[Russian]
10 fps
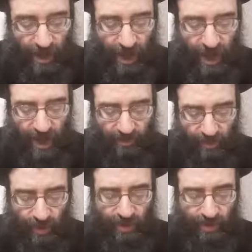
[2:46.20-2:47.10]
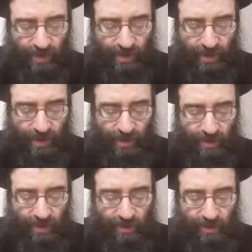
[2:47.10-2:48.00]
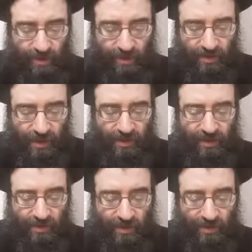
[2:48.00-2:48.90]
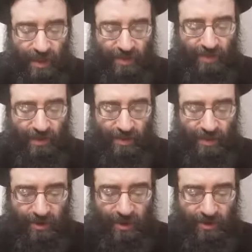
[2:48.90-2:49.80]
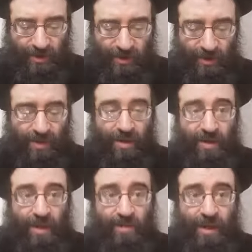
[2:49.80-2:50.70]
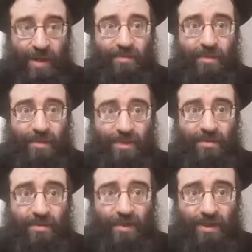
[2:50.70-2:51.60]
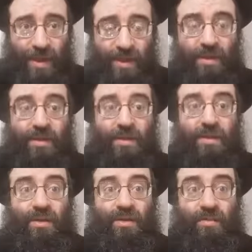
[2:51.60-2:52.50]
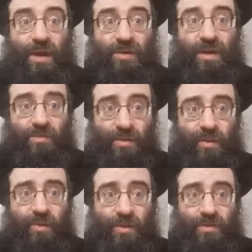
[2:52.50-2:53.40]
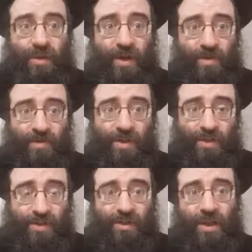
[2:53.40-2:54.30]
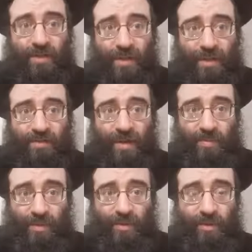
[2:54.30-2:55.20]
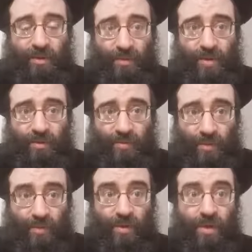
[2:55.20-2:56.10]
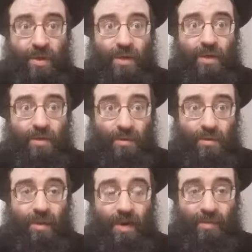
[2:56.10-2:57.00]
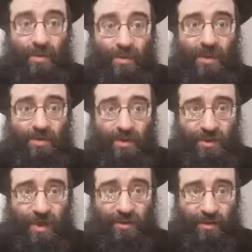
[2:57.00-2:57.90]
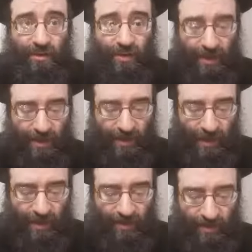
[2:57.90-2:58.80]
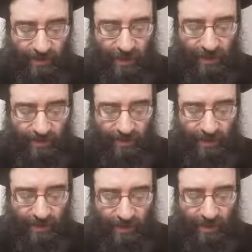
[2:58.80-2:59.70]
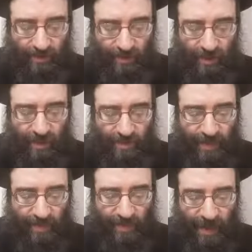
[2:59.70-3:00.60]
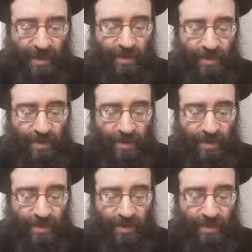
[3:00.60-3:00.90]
А Гавторы выбраны, что интересно, вот раньше была Мишна, где Рабанан вообще запрещали брать Хавтору из Мерковы, из начала Ехескеля, мистическую Хавтору, но Раби Гуда разрешал. И вот так Халаха у нас как раз выбрана эта Хавтора для первого дня